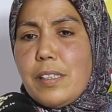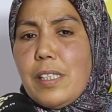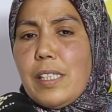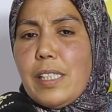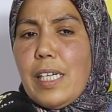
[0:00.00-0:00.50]

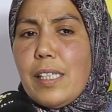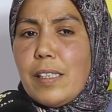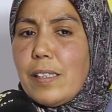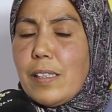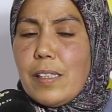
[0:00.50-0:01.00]
يعني
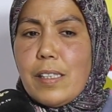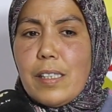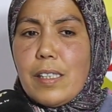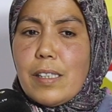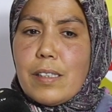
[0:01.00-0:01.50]

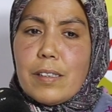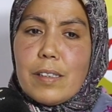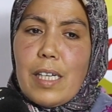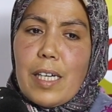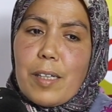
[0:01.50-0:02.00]

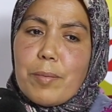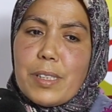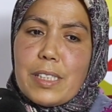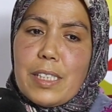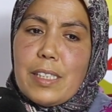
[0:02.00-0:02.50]
حق
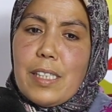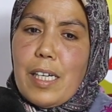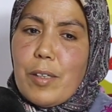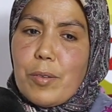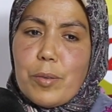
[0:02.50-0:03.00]
بنتي
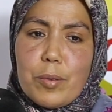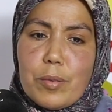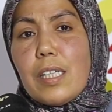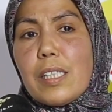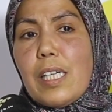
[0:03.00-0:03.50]
ضاع
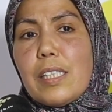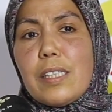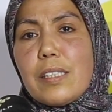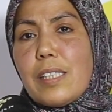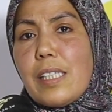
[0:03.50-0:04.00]
كان
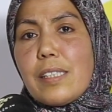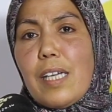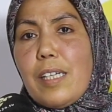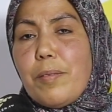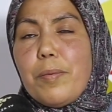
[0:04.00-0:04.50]
كان
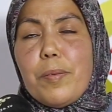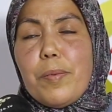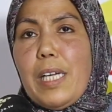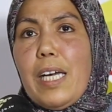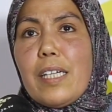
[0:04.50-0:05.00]
طالب
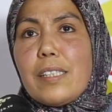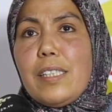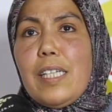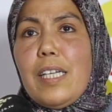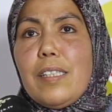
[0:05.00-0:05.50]
بالحق
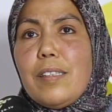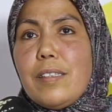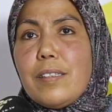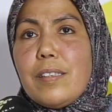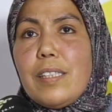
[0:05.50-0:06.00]
ديال
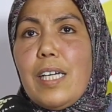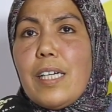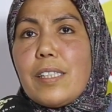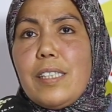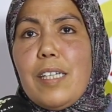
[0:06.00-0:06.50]

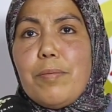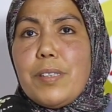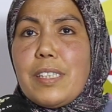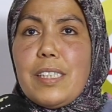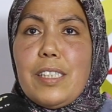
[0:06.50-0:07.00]
الحق ديال
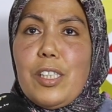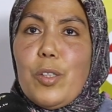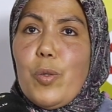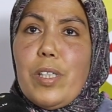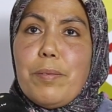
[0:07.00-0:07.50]
بنتي
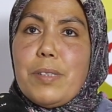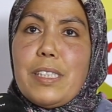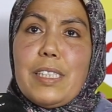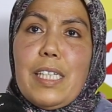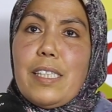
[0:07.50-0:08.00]
ضيعوا لي
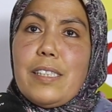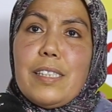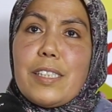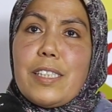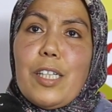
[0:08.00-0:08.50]
بنتي هاد
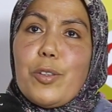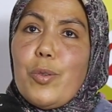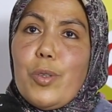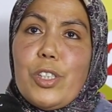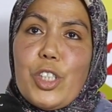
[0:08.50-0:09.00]
الناس
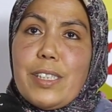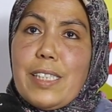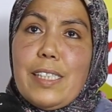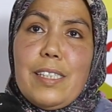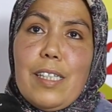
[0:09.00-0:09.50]
ياخذوا
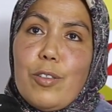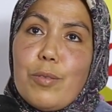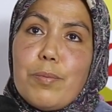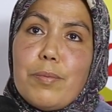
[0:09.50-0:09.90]
الجزاء ديالو